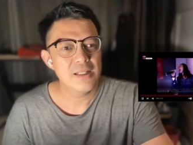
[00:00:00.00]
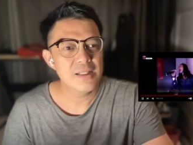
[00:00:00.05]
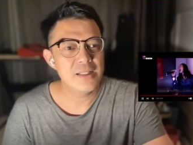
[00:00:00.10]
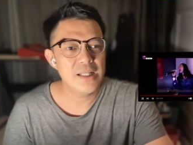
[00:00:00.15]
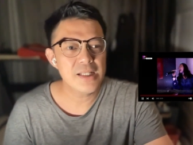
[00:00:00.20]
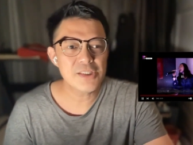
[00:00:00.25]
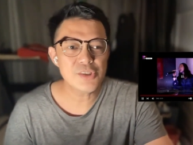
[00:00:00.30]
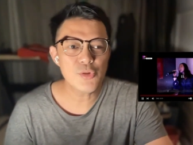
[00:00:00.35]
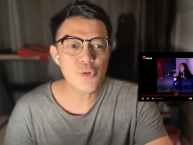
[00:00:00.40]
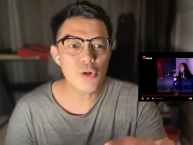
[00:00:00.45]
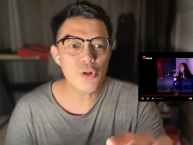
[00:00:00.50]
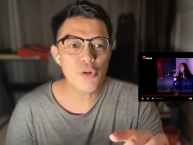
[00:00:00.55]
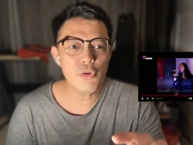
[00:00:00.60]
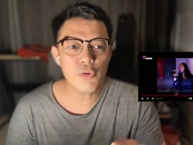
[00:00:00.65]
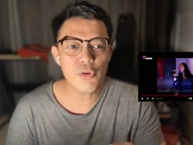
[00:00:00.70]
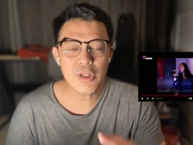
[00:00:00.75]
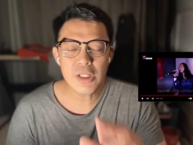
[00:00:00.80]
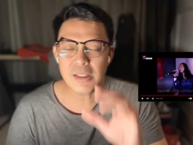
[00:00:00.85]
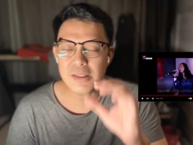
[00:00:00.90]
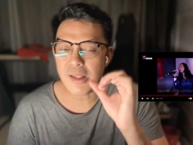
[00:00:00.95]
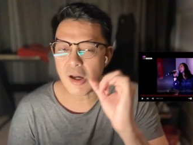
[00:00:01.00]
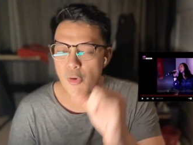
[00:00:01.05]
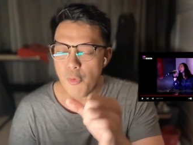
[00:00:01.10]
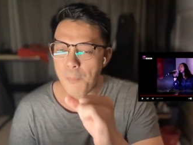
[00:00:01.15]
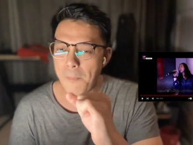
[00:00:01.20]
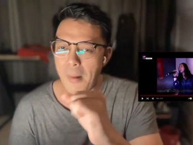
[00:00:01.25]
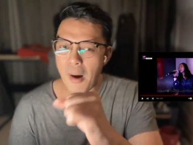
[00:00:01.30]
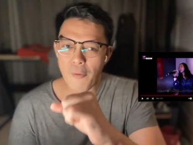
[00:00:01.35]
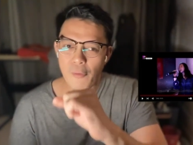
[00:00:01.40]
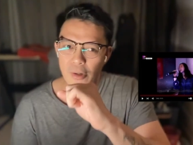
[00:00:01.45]
dia selalu udah
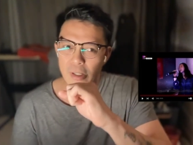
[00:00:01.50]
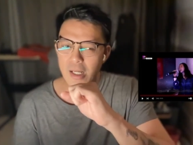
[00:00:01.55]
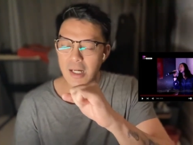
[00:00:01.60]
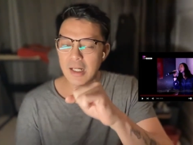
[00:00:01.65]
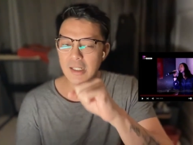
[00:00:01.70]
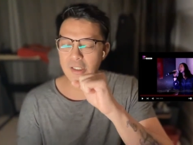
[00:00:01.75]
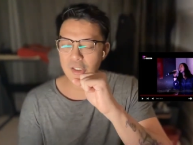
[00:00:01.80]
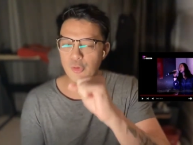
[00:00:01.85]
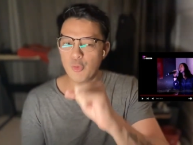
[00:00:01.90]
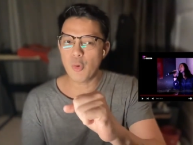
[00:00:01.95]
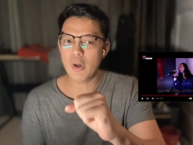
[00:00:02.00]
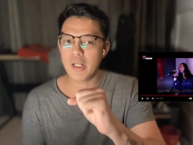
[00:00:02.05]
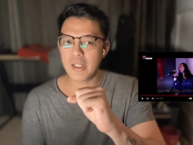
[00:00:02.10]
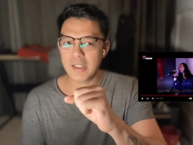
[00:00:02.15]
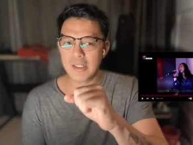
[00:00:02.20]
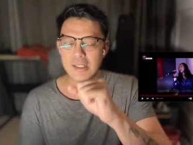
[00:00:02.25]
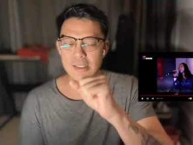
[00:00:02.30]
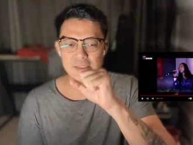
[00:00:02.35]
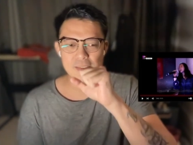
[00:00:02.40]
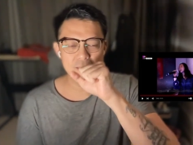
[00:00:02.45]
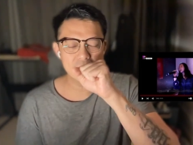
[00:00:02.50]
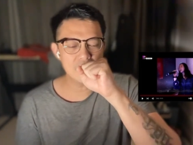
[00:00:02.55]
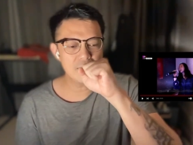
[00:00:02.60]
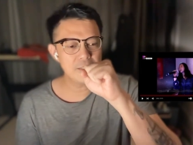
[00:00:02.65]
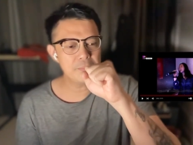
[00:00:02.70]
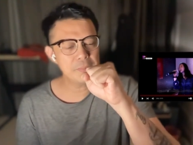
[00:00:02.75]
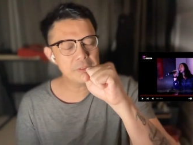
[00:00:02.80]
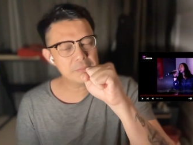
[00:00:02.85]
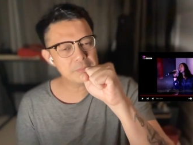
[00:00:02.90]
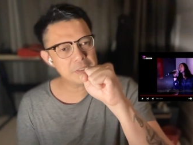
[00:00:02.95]
tahu power yang akan dikeluarin guys ya
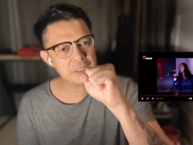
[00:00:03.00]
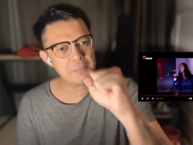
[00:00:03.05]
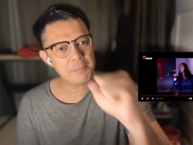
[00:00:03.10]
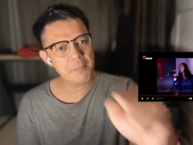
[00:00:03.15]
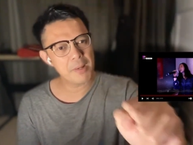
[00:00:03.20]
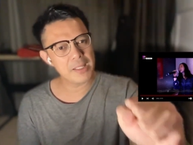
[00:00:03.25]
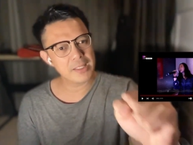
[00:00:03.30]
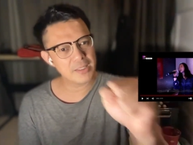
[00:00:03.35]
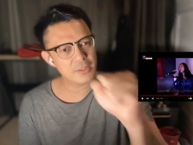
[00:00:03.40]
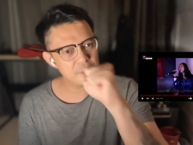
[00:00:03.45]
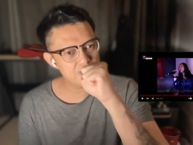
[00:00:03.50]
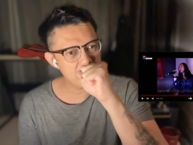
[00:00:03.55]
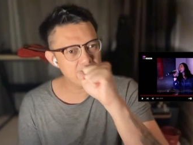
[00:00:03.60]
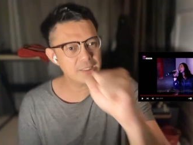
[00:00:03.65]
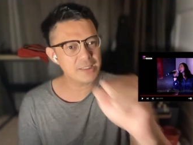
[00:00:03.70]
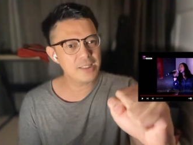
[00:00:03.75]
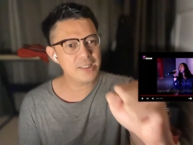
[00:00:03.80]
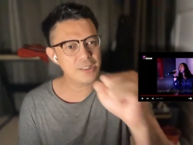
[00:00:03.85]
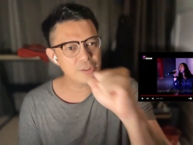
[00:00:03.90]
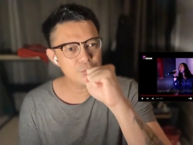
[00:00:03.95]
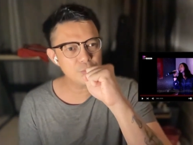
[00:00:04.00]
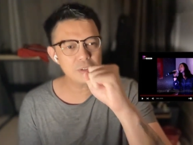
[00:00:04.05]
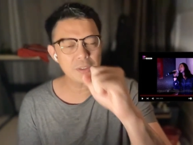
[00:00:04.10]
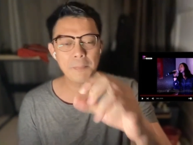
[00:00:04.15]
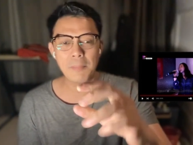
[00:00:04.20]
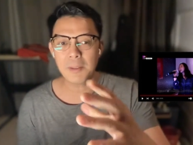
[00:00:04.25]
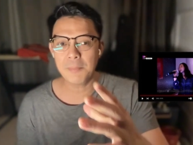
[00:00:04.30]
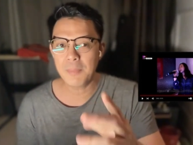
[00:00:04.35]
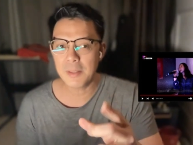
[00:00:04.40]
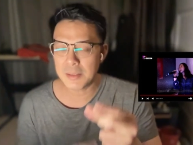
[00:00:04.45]
jadi benar-benar mic miking itu
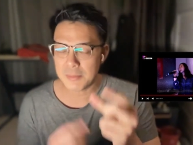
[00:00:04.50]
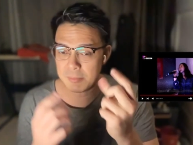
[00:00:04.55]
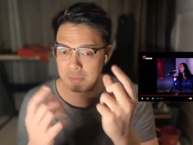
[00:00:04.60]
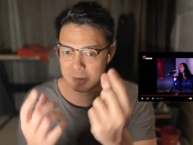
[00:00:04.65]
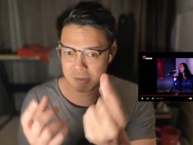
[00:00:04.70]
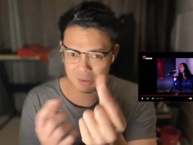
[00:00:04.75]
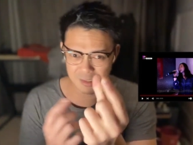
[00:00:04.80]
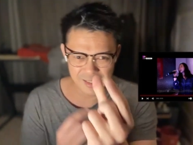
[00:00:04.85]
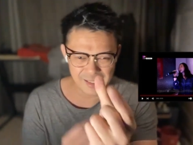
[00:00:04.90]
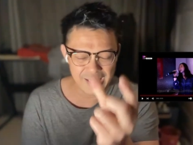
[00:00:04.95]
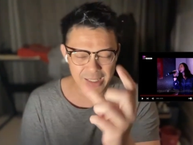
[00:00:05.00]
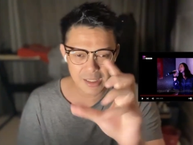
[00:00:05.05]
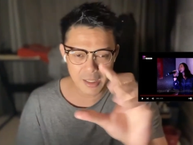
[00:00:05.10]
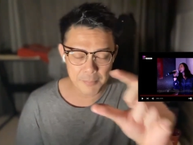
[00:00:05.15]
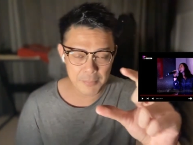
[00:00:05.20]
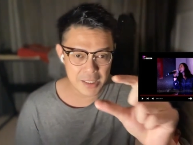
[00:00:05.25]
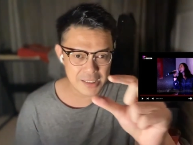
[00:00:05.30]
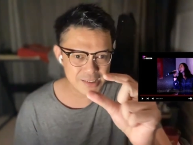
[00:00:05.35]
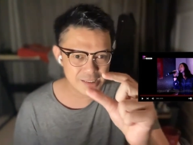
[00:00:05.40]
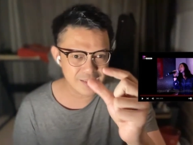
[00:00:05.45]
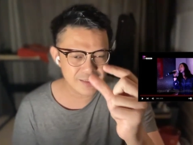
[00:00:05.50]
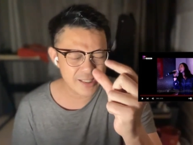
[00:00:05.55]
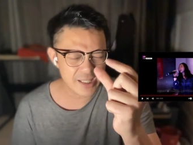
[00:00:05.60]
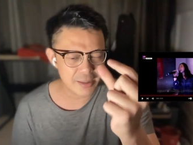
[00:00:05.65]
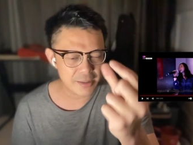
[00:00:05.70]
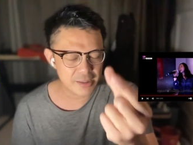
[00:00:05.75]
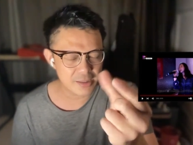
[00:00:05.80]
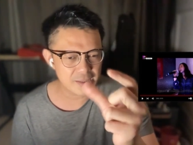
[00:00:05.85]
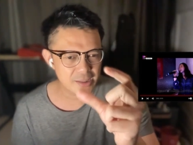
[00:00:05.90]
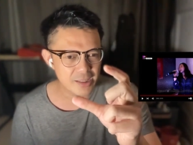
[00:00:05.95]
tepat banget kalian nggak berasa kan
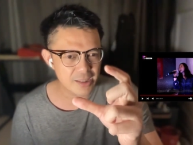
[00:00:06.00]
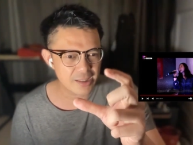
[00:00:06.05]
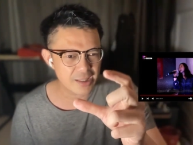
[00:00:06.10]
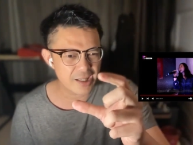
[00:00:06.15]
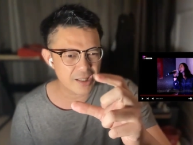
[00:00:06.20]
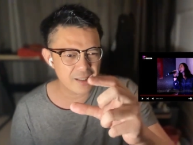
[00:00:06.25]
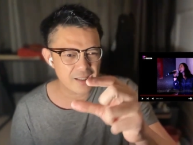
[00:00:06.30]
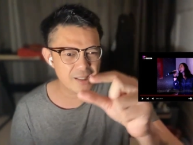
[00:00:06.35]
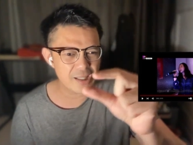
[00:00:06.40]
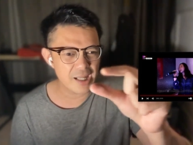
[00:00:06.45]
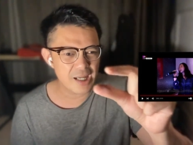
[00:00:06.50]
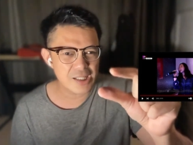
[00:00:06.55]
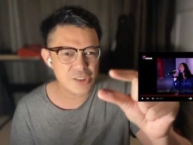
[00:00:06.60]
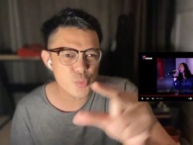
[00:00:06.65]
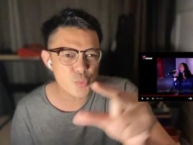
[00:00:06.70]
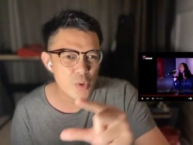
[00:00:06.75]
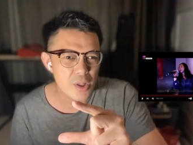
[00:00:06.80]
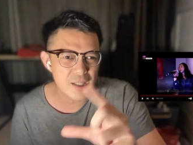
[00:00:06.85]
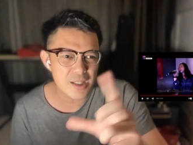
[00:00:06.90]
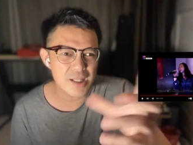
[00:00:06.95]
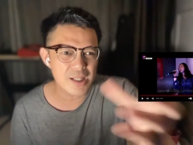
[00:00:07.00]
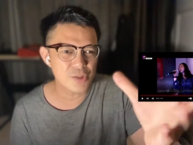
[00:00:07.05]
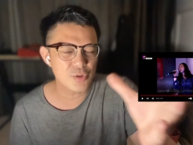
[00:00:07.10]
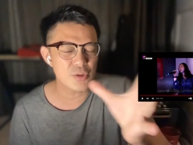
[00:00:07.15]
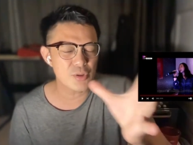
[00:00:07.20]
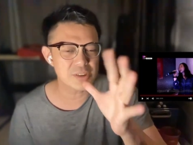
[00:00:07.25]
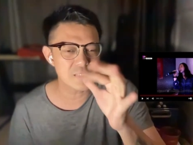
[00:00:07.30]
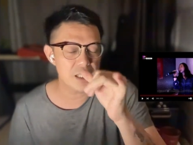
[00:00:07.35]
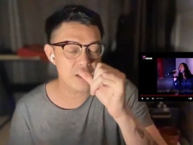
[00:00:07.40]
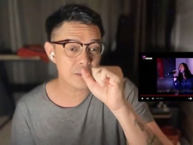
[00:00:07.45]
kayak dia kayak kehilangan suara atau
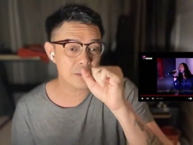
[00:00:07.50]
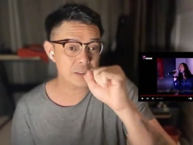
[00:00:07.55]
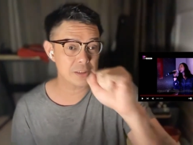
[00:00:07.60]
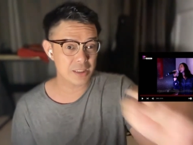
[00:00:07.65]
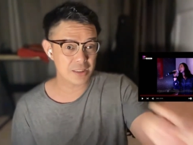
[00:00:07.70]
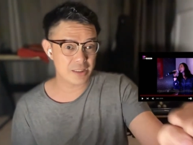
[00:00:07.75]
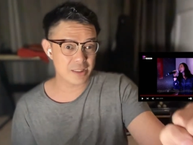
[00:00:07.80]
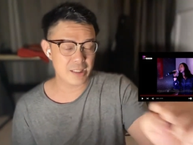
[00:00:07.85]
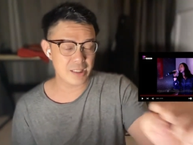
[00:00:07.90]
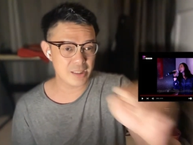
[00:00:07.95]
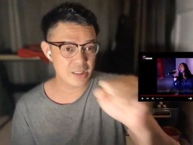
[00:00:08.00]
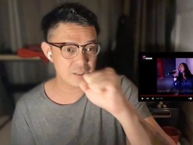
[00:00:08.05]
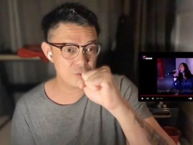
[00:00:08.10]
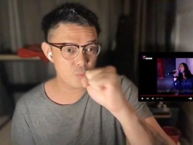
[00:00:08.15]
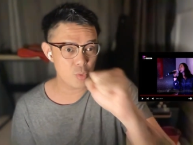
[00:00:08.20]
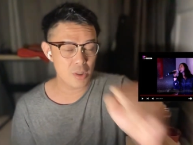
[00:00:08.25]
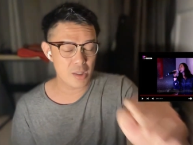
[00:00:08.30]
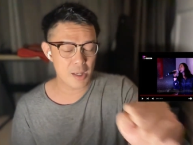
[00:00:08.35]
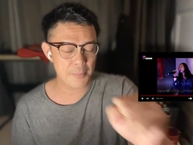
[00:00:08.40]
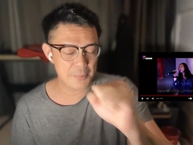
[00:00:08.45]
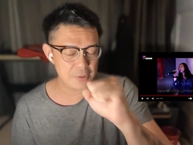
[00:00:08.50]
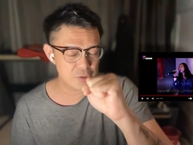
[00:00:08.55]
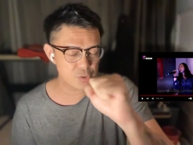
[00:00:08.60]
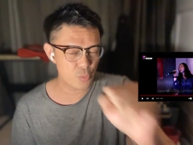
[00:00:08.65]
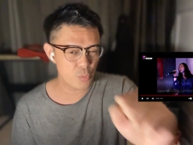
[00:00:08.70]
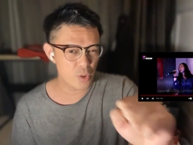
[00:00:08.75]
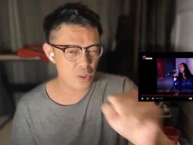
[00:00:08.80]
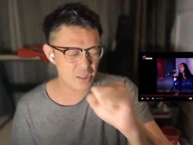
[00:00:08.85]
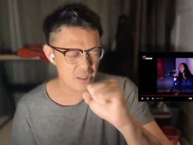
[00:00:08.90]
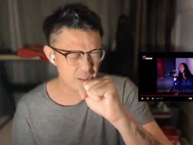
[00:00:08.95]
segala macam ketika dia jual apa
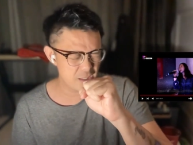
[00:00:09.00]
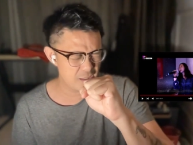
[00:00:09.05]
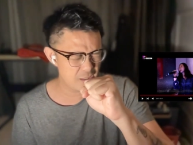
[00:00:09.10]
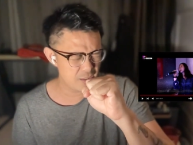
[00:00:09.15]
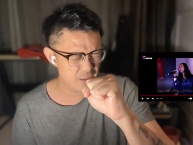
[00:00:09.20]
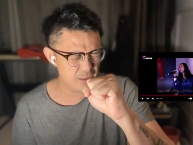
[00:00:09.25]
sekolah eh,